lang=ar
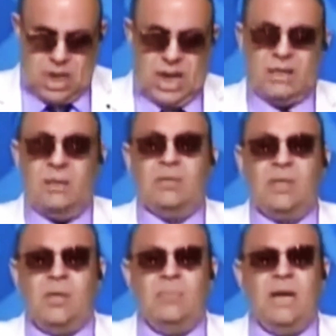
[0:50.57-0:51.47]
لا انت
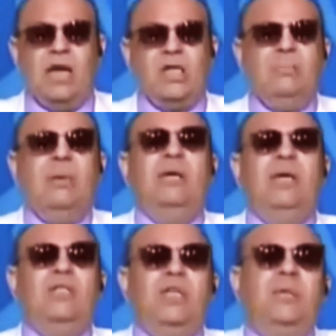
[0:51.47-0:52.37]
بتطمن على
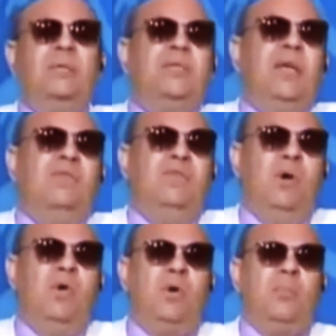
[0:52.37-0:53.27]
شبابك لسه شبابك زي
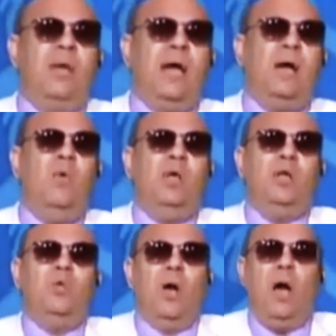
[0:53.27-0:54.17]
الفل وربنا
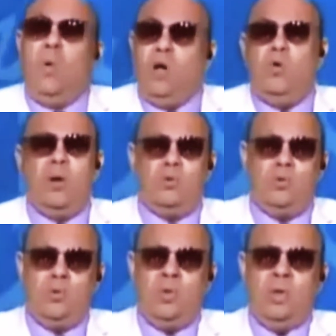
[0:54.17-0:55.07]
يعوضك ويعوضه برضه